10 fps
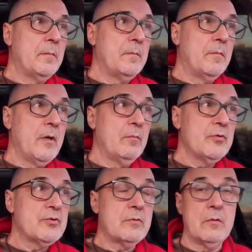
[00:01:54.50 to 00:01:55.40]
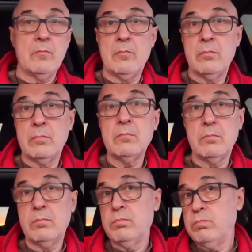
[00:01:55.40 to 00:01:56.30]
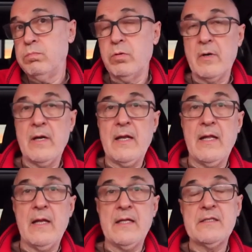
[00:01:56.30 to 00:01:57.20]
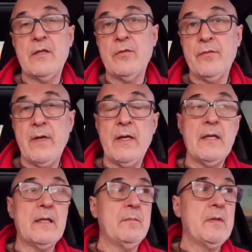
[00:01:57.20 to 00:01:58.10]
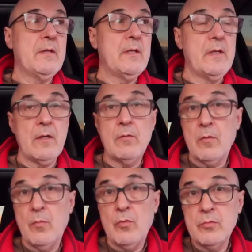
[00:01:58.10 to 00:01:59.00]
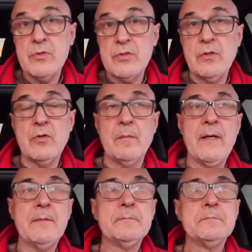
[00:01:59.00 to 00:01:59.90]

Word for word: bueno, pues con por la, esquizofrenia también tiene como un síntoma